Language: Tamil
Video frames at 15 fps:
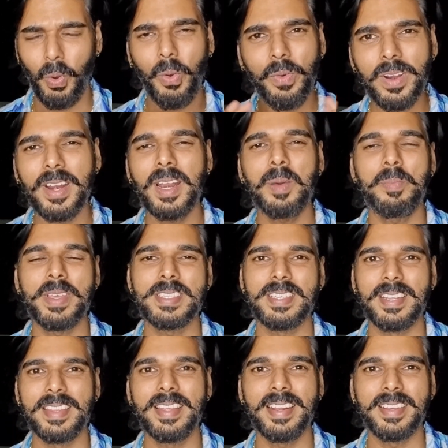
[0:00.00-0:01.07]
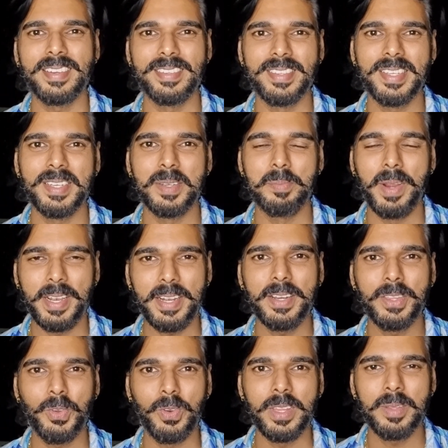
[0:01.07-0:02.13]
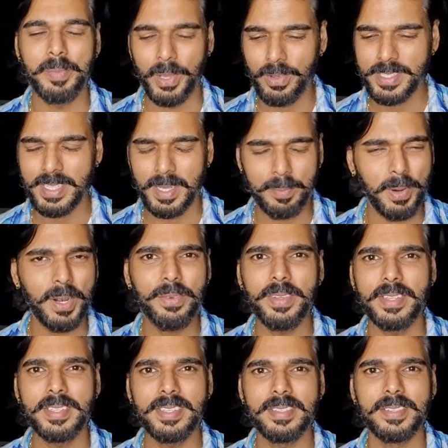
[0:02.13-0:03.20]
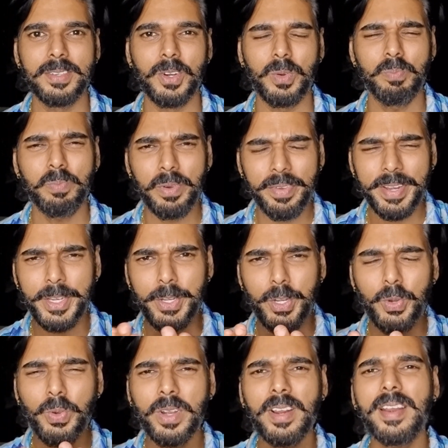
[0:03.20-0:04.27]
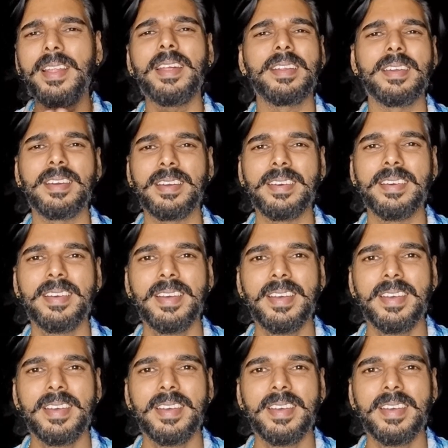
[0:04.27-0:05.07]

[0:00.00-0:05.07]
ஓவராலாக பேசுறது எனக்கு வந்து பெட்டர்னு தோணுது பிகாஸ் இந்த படம் வந்து ரொம்பவே நியூட்ரலாக இருக்குங்க